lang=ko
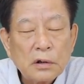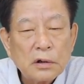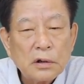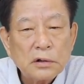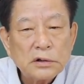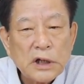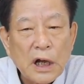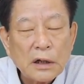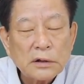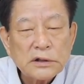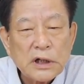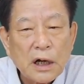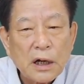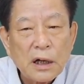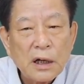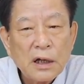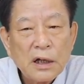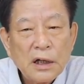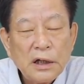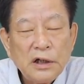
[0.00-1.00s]
그 상사가
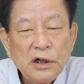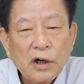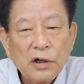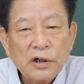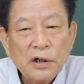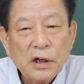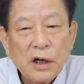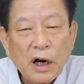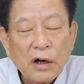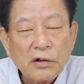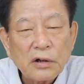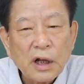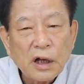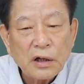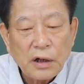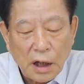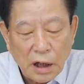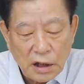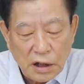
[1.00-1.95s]
이런 일을 하는데 내가